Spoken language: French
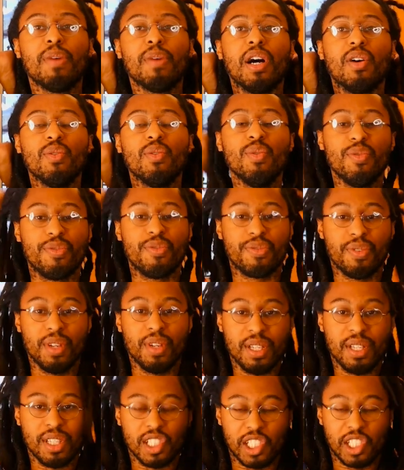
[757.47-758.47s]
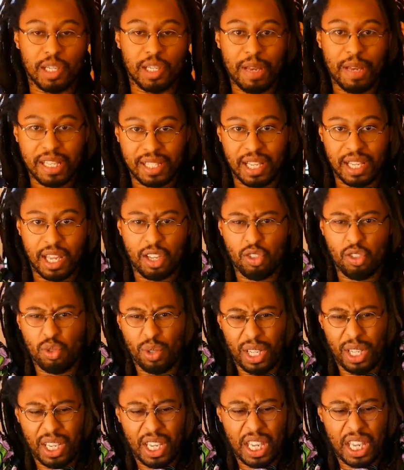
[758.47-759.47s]
un ouf. Je sais pas, ça a
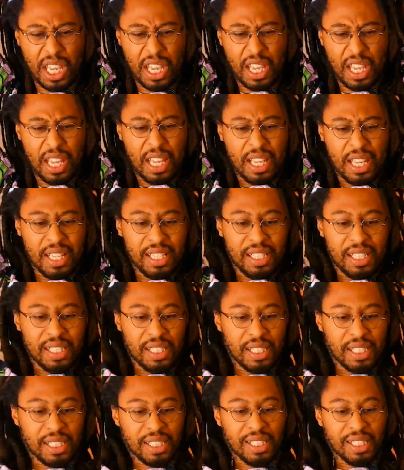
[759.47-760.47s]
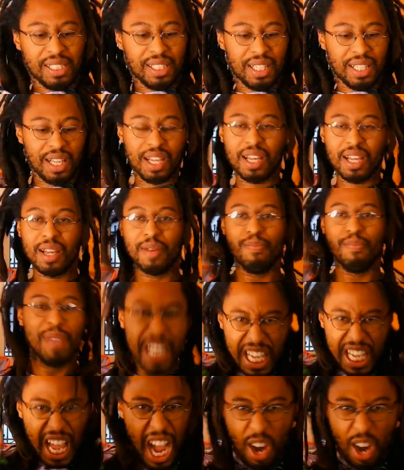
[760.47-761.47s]
duré. Mais
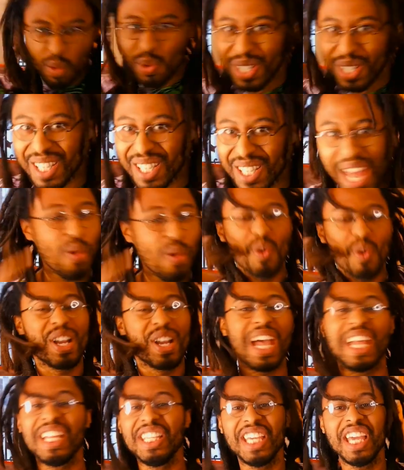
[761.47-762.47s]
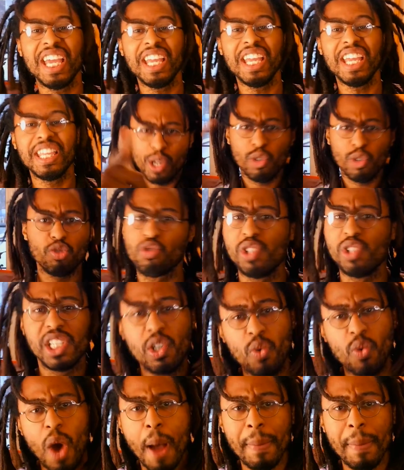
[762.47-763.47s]
les Haoussa ont gagné. Napoléon, tu dis
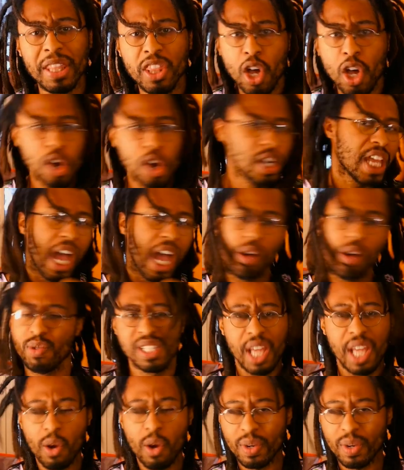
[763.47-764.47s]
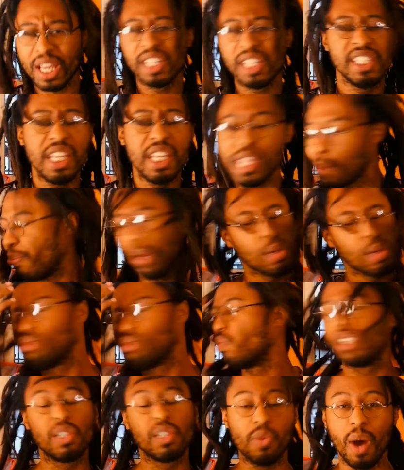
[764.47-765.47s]
quoi maintenant Les Haoussa ont gagné. Napoléon, tu
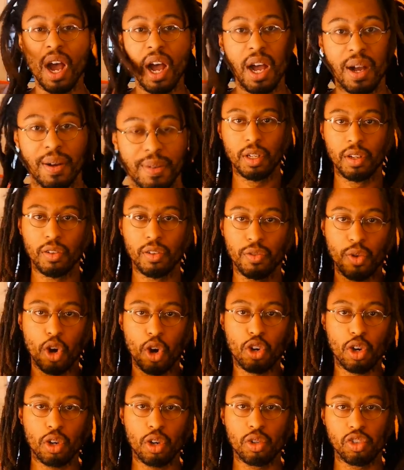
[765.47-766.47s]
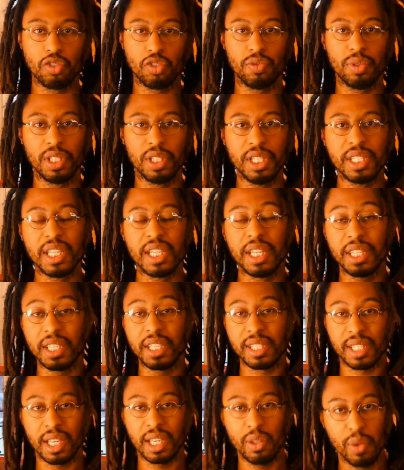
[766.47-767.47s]
dis quoi Faut encore que je vous lise un
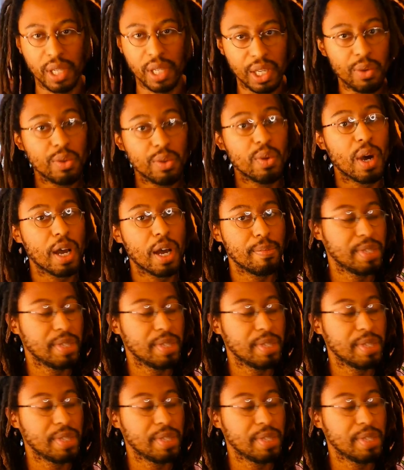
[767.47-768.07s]
extrait de Leonora